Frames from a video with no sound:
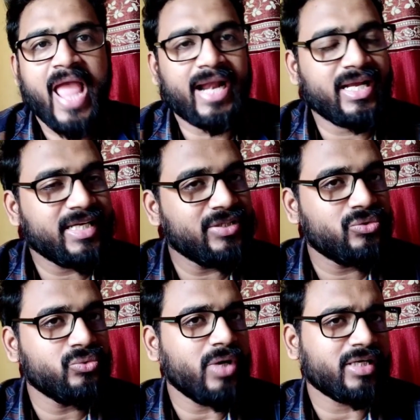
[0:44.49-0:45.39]
একটা
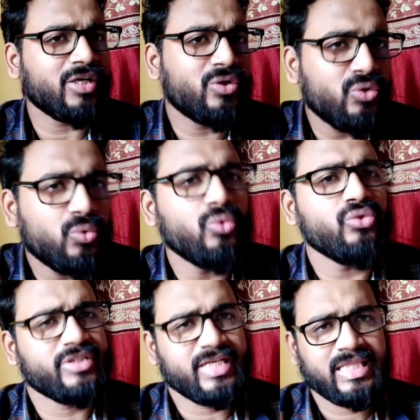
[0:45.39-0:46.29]
কিন্তু একটা ক্লু
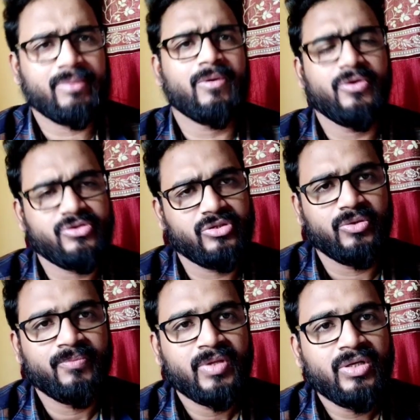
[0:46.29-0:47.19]
ছেড়ে দেওয়া হয়েছিল